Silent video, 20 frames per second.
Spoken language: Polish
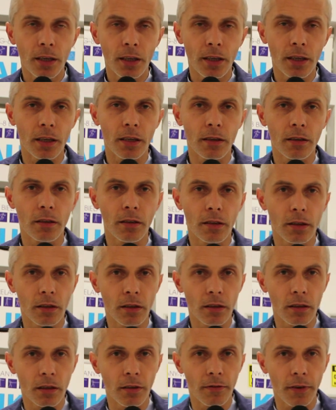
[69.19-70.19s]
i
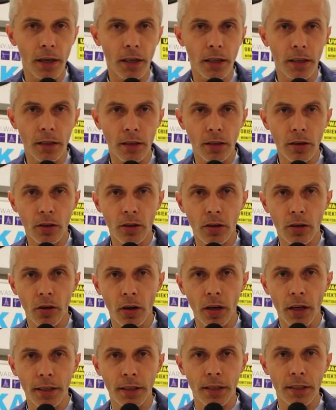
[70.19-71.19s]
dwaj
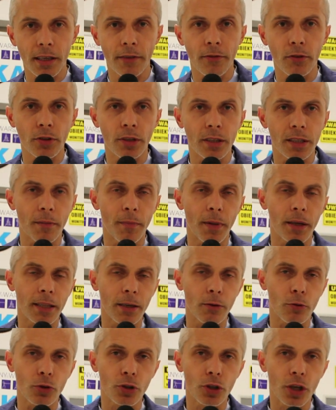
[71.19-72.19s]
kolejni zawodnicy
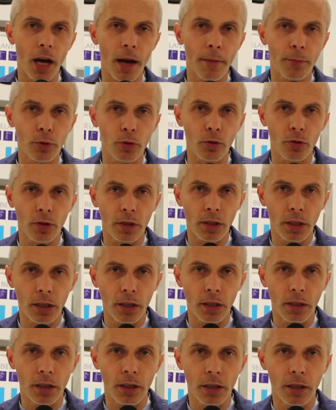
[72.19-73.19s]
Mateusz Kaptur
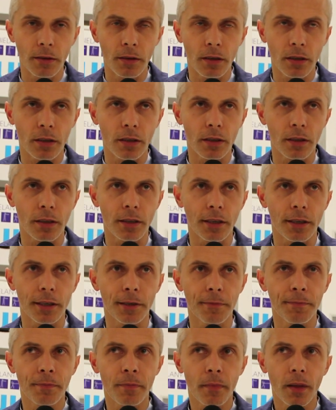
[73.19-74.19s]
i
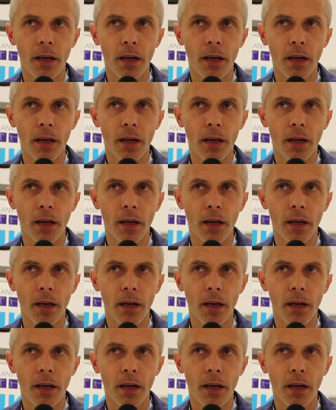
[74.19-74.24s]
e,